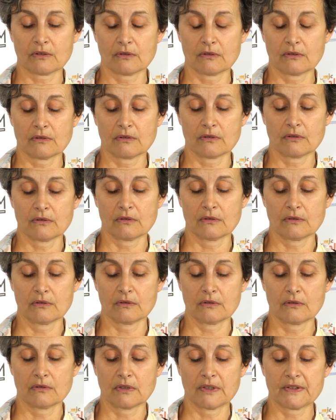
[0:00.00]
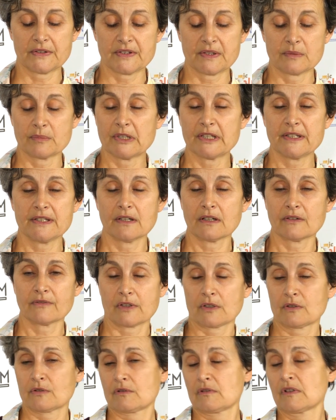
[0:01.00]
à ces médias,
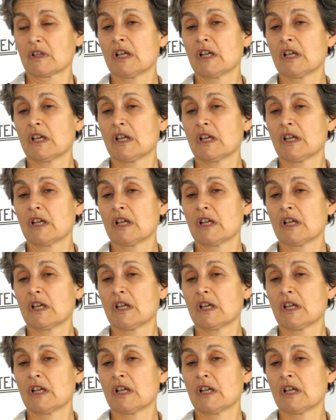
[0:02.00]
enfin,